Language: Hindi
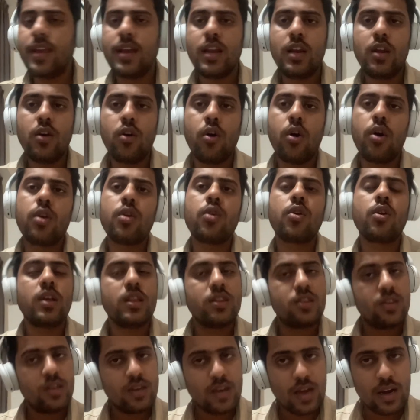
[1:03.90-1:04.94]
के लिए और उन्होंने
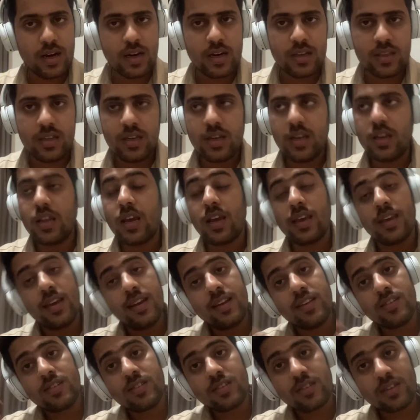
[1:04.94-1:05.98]
अच्छी कारकर्दगी करी
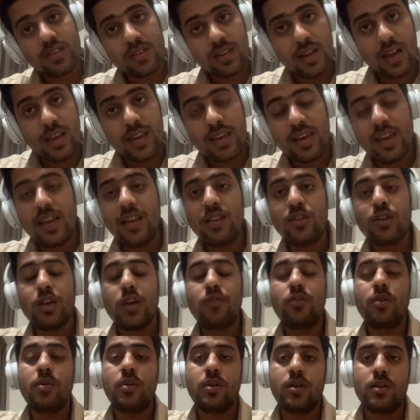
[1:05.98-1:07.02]
अगेन अगेन जो
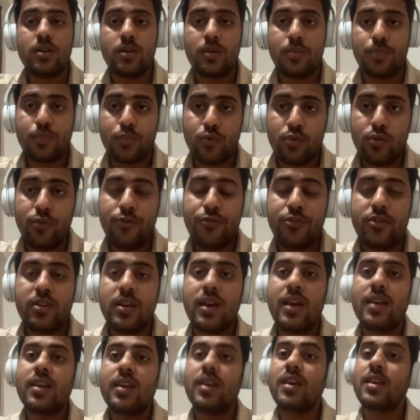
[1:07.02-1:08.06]
है वो प्रूफ
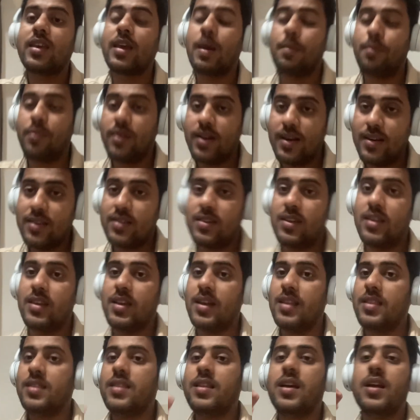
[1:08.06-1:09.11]
किया कि कैप्टनसी
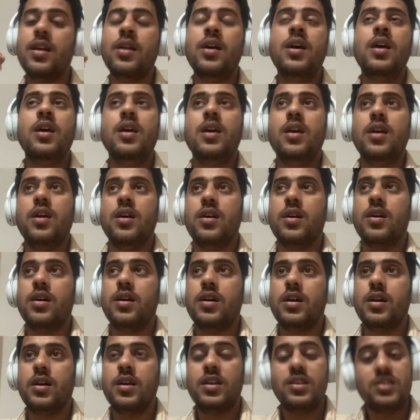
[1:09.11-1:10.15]
के अंदर
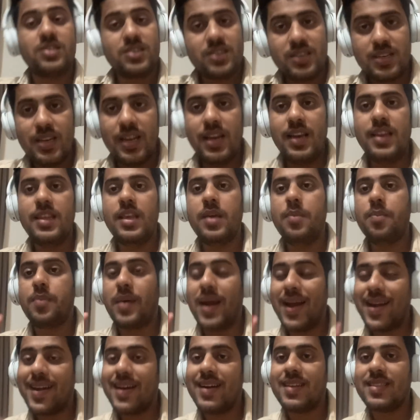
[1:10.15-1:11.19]
स्टिल ये
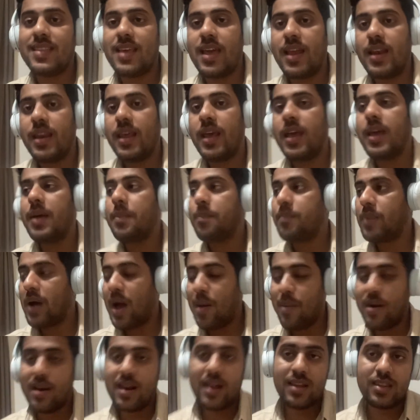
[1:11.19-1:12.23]
बेटर देन है
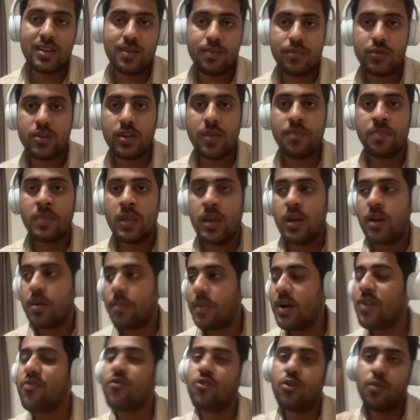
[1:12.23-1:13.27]
बाबर आजम से
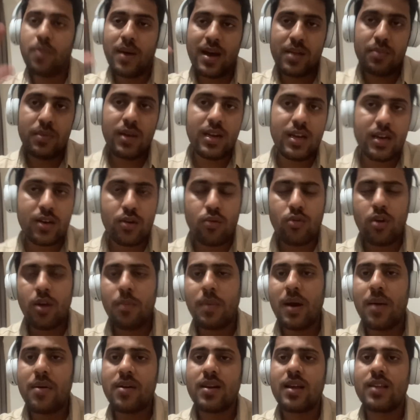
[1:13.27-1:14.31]
बट वो बाद में अलग करूँगा
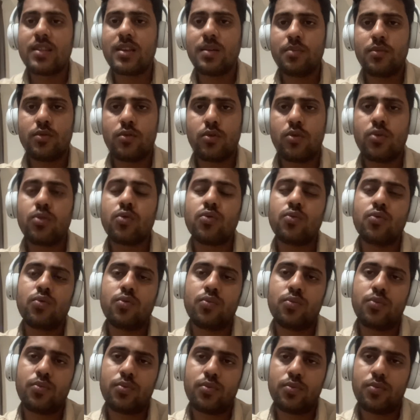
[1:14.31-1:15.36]
बाबर आजम को क्यों
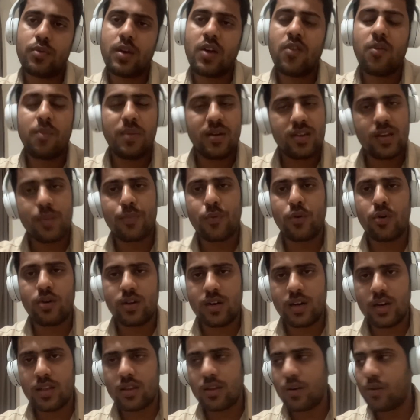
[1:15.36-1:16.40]
जो है वो मैं
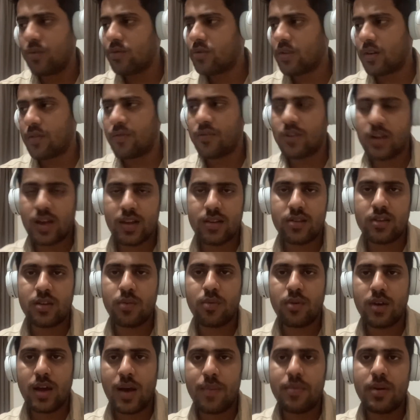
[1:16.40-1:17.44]
सपोर्ट करता हूँ सरफराज
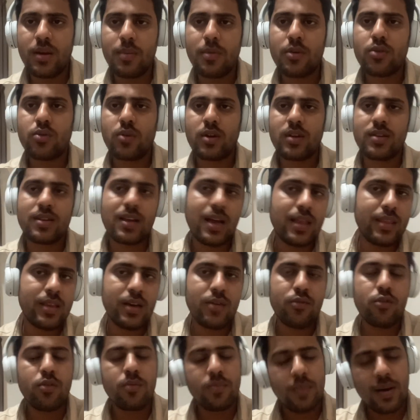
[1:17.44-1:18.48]
के मुकाबले में थोड़ा
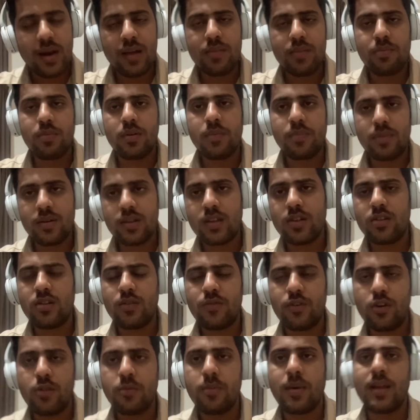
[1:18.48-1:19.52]
ज़्यादा वो बाद में किसी
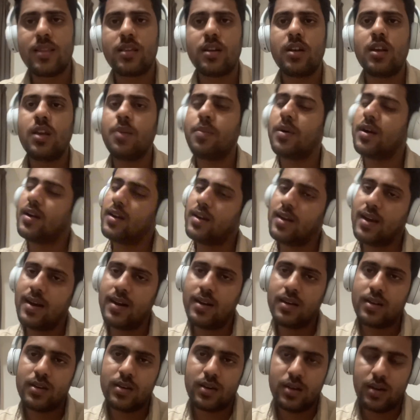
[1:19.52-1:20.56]
वीडियो में बात करेंगे बट
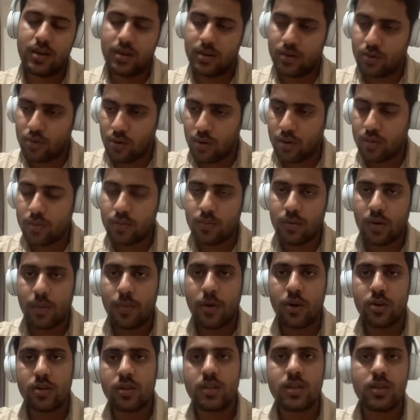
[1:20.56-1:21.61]
लेट टॉक
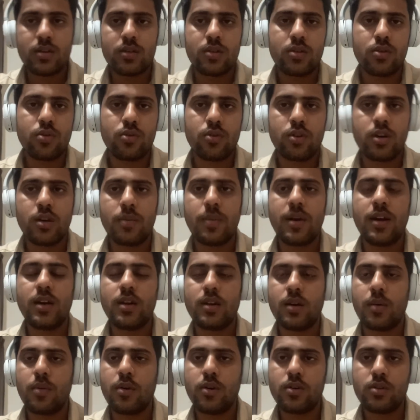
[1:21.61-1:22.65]
अबाउट दिस
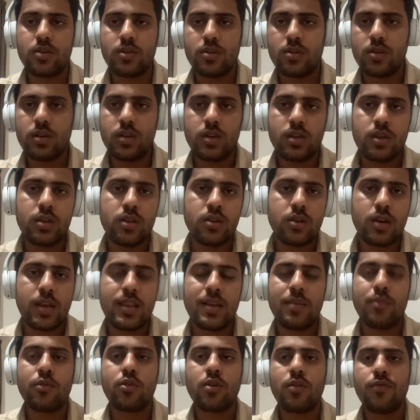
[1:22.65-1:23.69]
टूर्नामेंट अबाउट दिस
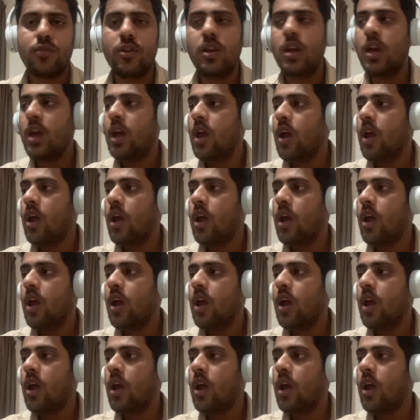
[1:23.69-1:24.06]
कदम ट्रॉफी